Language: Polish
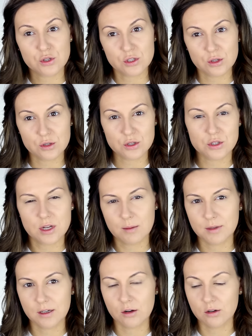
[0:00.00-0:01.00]
że to jest dosyć
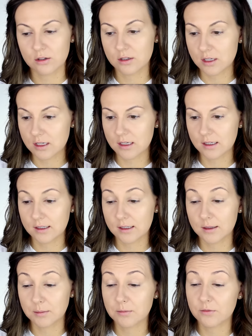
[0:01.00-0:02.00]
ciemny kolor i
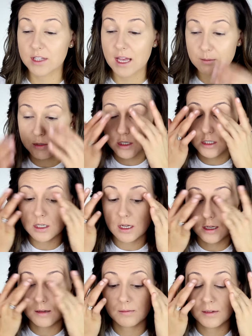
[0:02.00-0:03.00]
e, wydaje mi się,
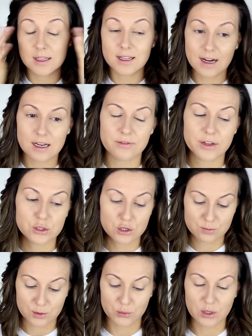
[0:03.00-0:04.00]
że generalnie
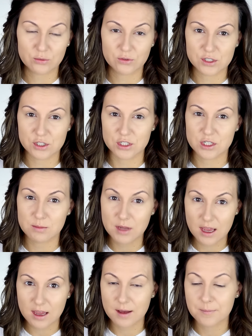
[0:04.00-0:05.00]
większość podkładów jeszcze
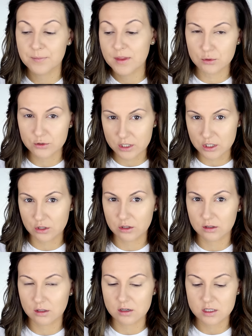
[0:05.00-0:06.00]
ciemnieje, plus jeszcze
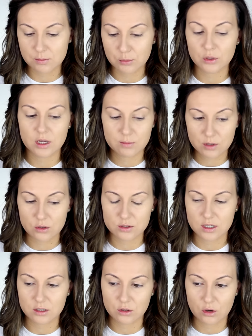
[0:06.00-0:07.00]
do tego idzie puder,
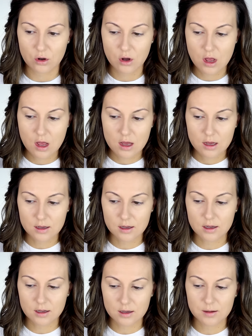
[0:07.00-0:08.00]
bronzer, to
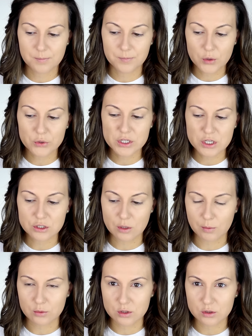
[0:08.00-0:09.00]
e, one się
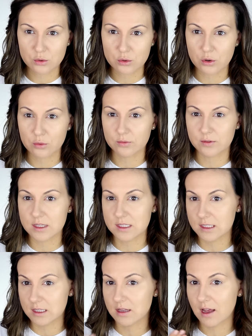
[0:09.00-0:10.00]
stopią ze skórą,
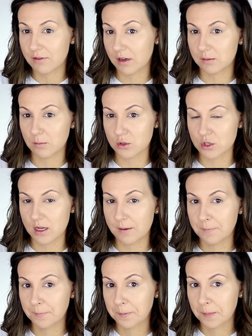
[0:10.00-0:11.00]
więc ten efekt może